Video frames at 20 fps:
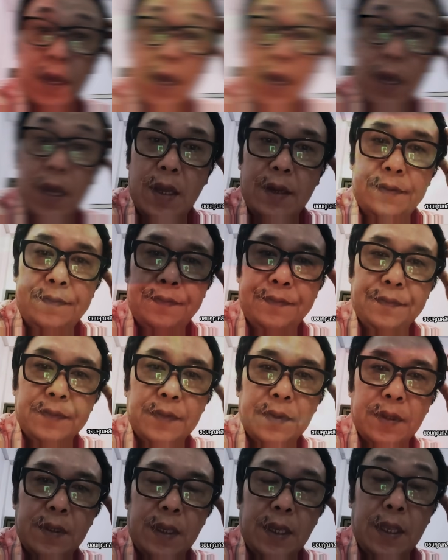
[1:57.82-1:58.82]
อกี้
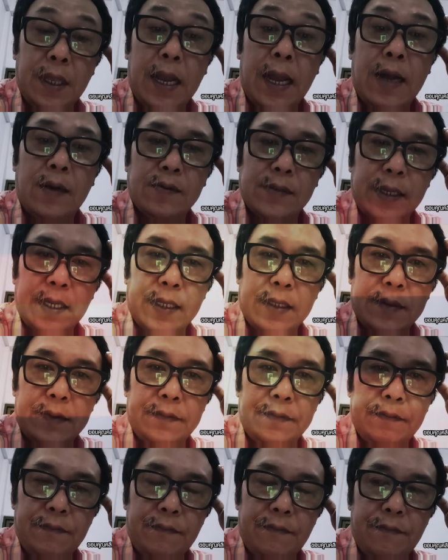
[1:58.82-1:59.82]
กินข้าวเสร็จ
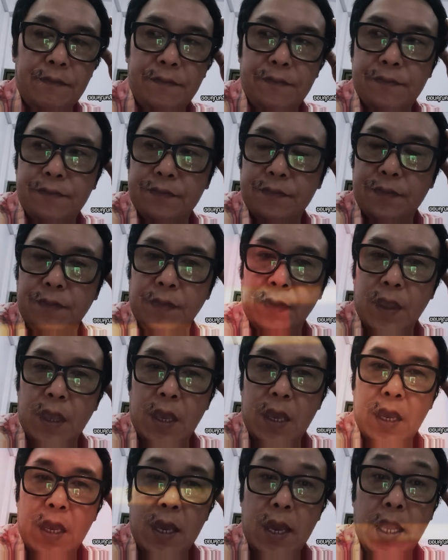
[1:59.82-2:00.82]

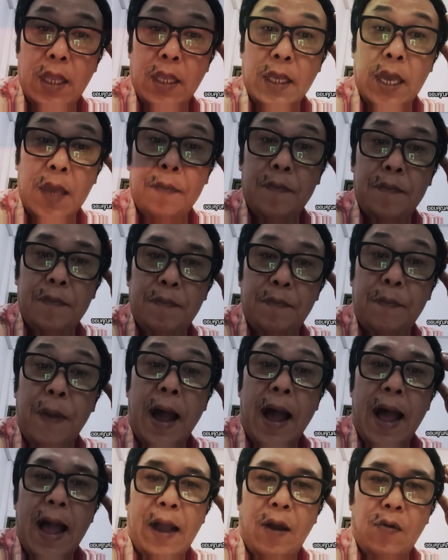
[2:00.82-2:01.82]
เห็นคิด
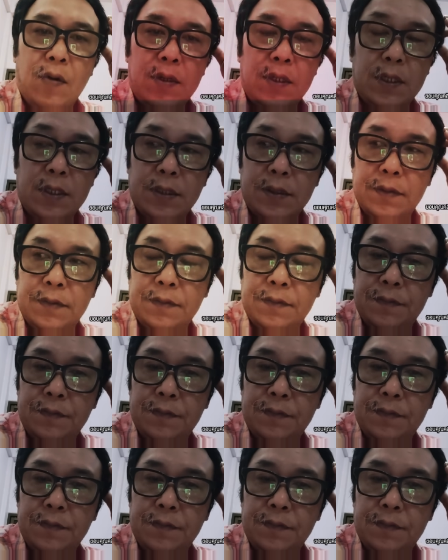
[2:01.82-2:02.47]
ป้าคนหนึ่ง